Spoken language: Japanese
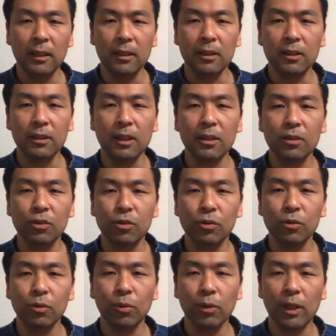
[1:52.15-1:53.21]

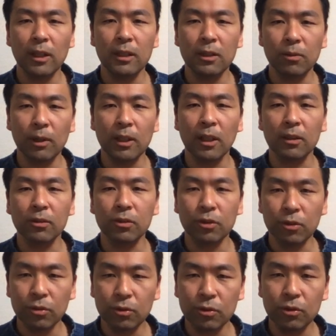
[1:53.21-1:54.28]
2015年には
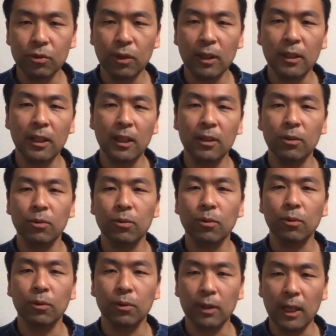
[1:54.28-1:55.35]
190円台というこ
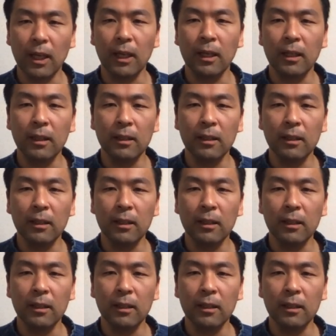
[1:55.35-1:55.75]
とで